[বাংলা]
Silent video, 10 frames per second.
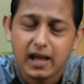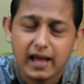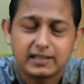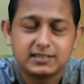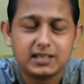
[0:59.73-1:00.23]

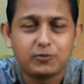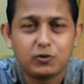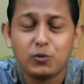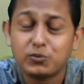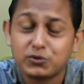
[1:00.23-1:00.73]
অ্যাকসেপ্ট
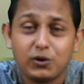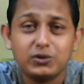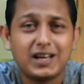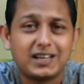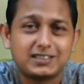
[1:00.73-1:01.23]
খুব
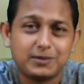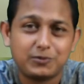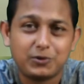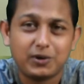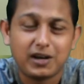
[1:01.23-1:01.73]
সহজে
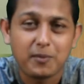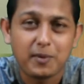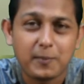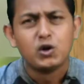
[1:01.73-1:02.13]
অ্যাকসেপ্ট করে নেবে